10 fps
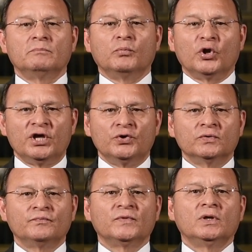Por
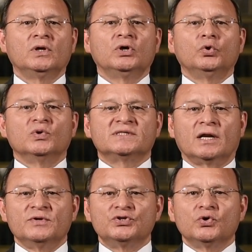ello,
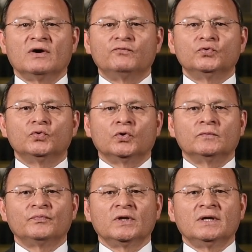nuestra visión a
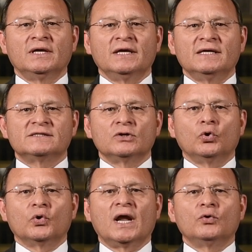futuro es
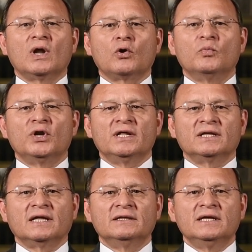lograr una
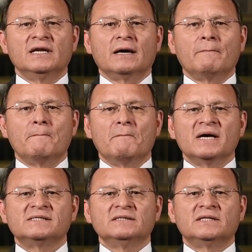comunidad andina
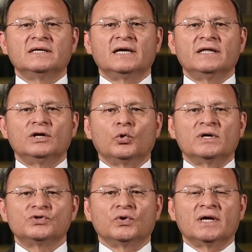más integrada y
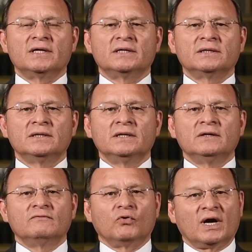cohesionada,
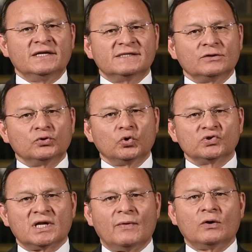focalizando los
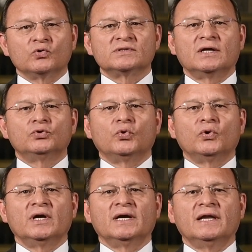trabajos tanto
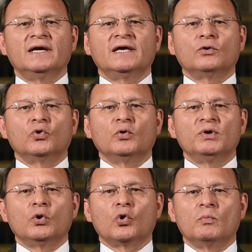en el eje
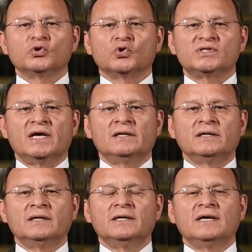económico como social,
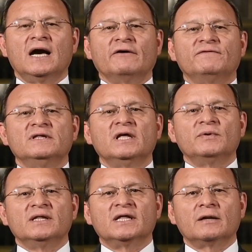a fin de
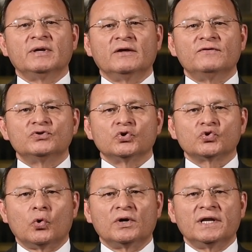brindar beneficios
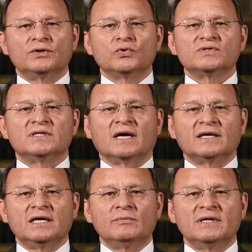concretos y
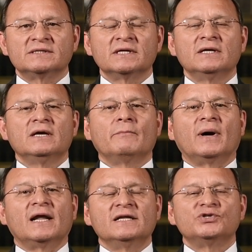tangibles
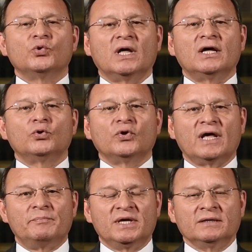para el ciudadano de
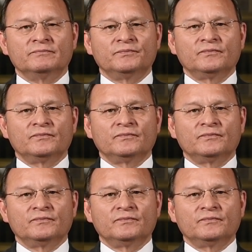a pie.